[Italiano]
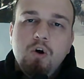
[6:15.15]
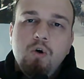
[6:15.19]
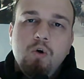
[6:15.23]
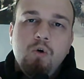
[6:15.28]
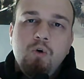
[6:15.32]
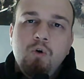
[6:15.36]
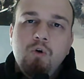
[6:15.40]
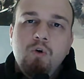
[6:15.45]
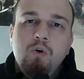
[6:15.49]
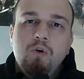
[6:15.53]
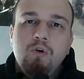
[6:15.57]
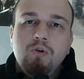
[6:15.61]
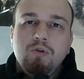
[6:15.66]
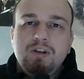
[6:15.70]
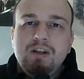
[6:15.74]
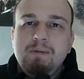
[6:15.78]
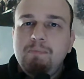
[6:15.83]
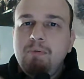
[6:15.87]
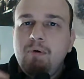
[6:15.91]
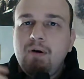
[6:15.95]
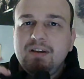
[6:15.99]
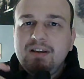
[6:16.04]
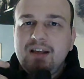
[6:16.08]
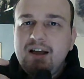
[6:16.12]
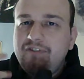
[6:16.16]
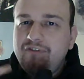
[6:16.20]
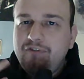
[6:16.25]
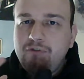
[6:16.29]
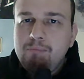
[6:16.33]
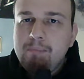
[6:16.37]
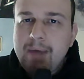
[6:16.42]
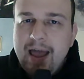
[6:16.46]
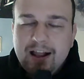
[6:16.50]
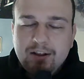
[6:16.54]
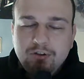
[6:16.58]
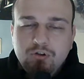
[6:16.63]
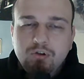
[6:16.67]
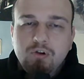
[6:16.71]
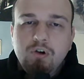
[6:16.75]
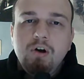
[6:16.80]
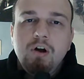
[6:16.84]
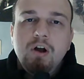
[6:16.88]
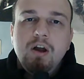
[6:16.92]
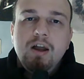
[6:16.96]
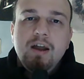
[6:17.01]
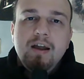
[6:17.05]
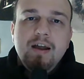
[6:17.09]
o tipo da
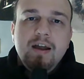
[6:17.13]
fumetto,